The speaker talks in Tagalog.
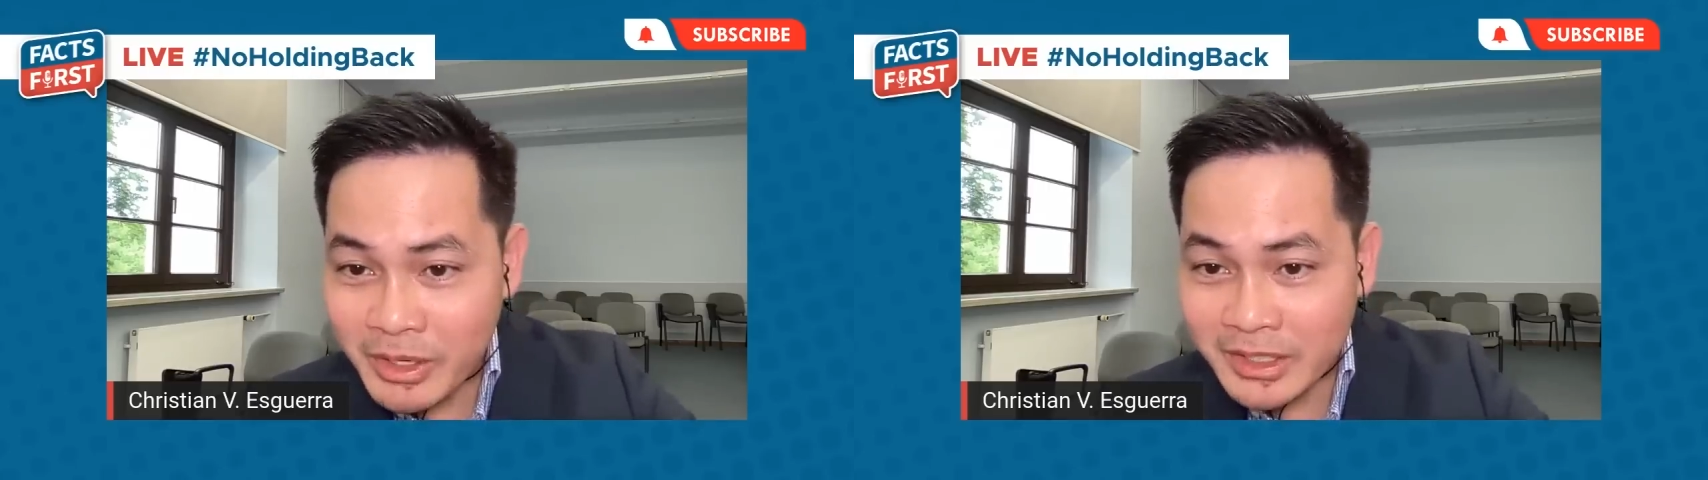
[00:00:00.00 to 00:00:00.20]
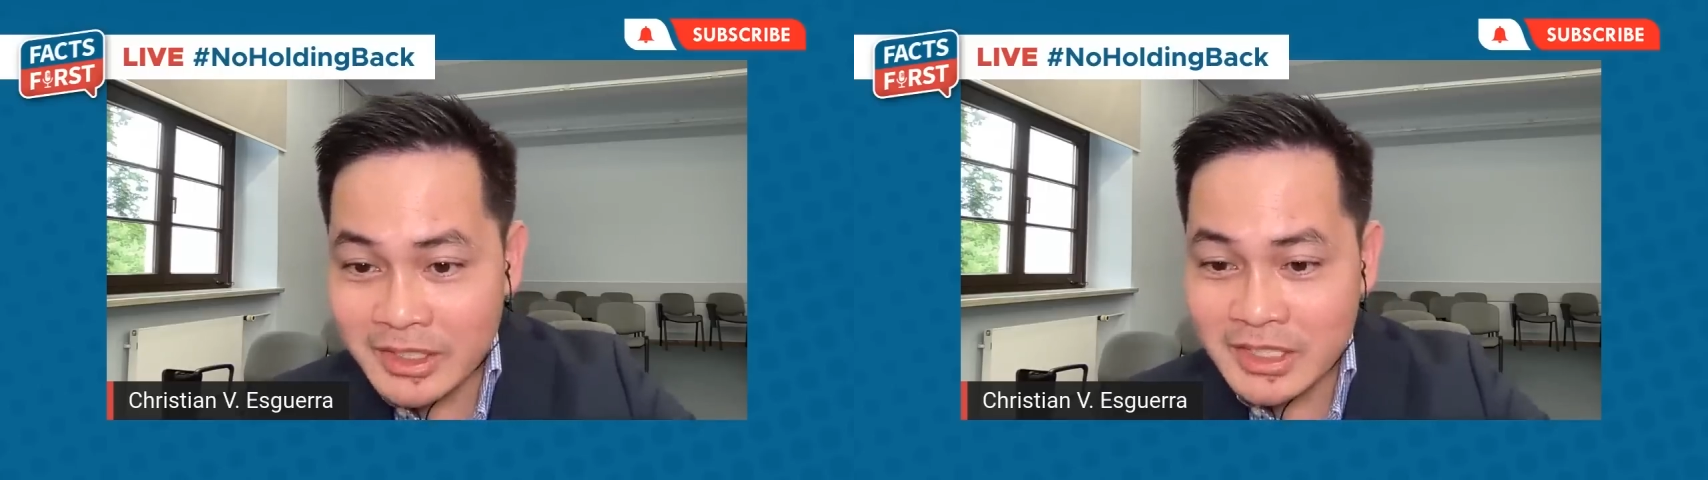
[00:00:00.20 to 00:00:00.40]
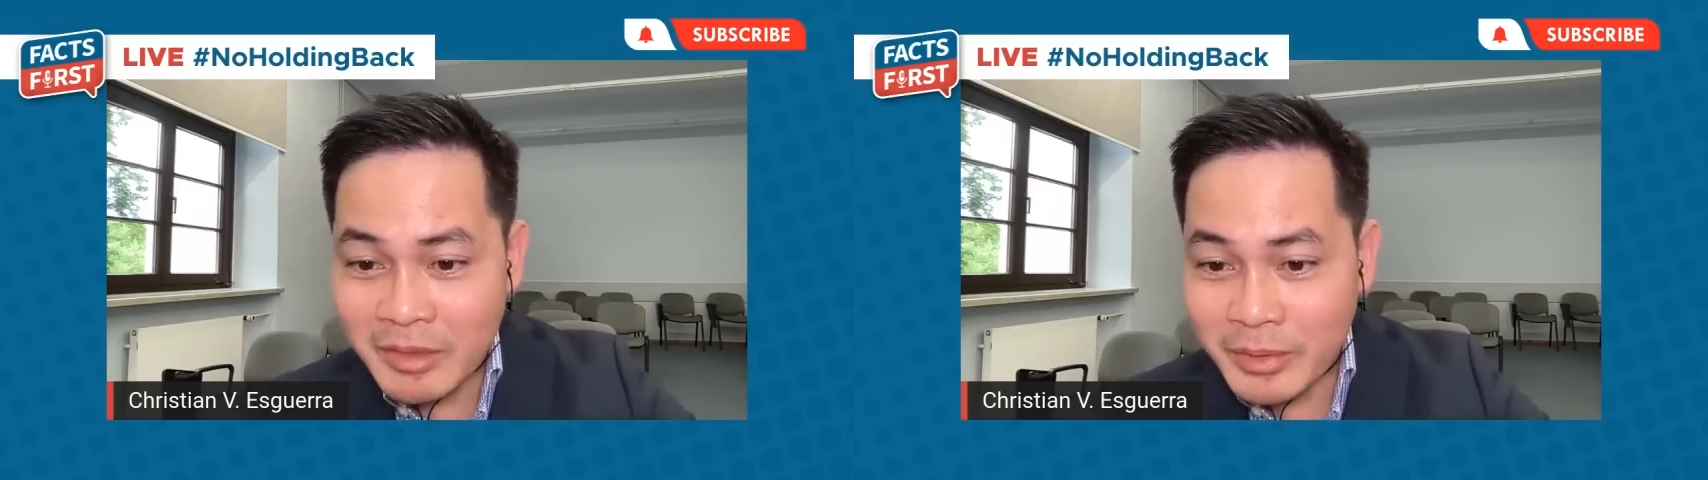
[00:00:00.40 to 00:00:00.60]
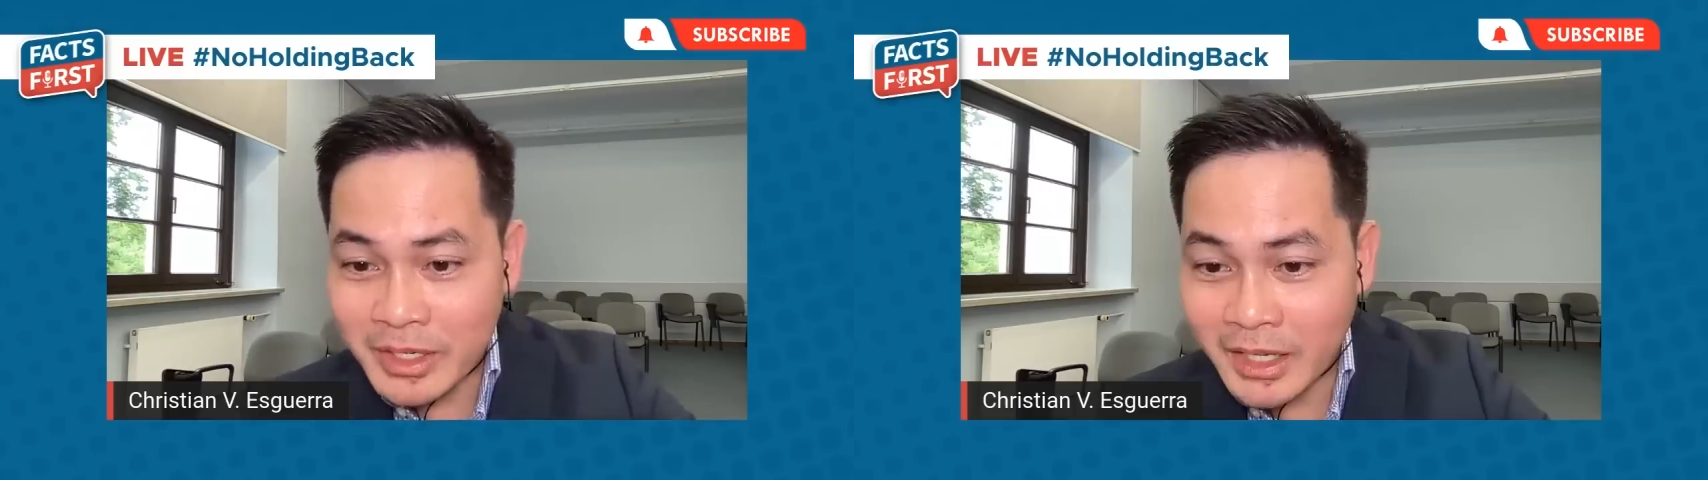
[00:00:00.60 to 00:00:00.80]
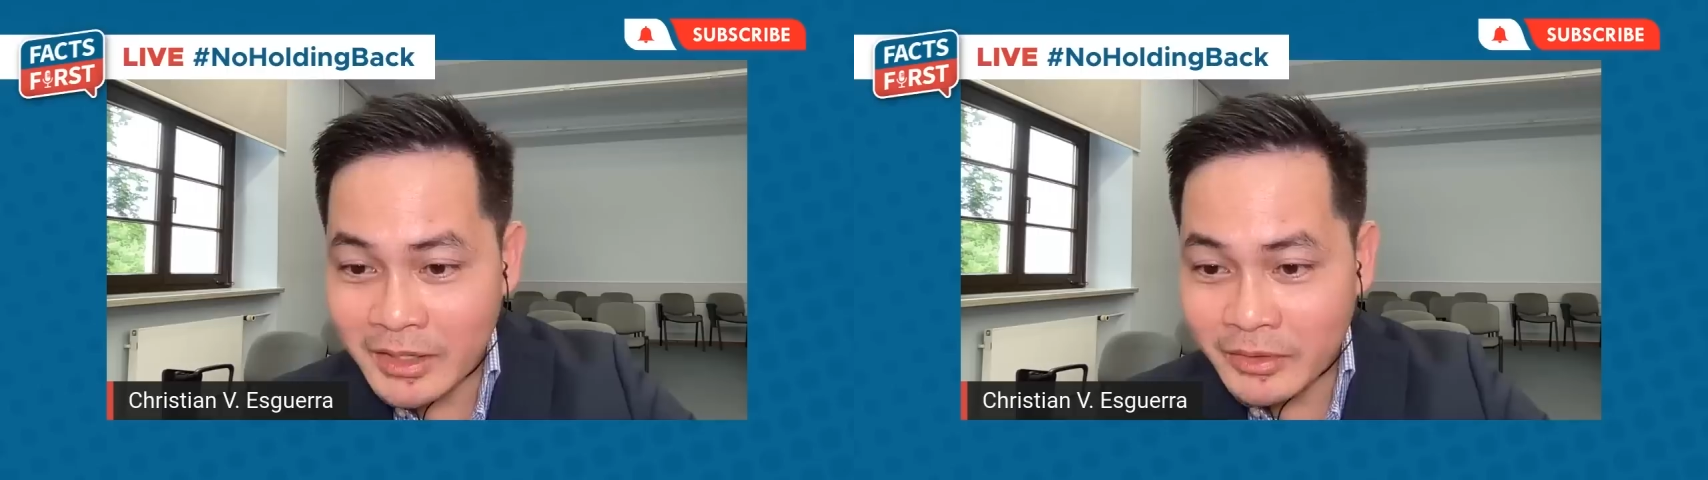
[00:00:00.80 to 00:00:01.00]
sa mga
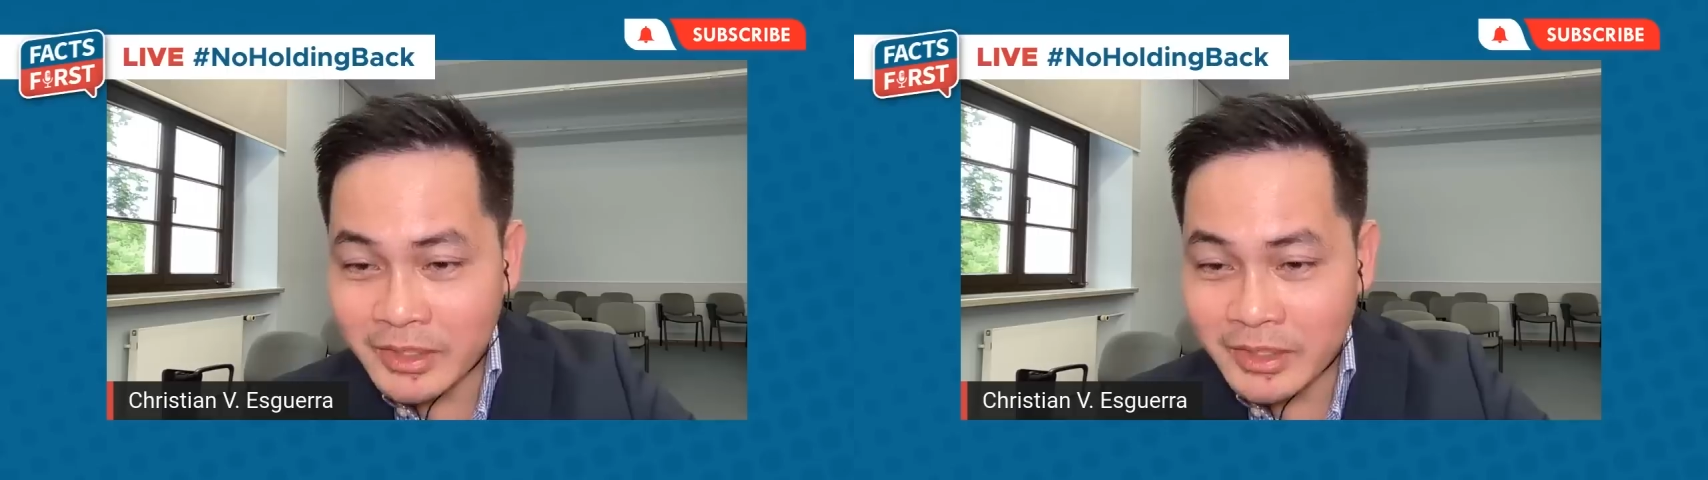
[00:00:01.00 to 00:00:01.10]
nagsasabi na,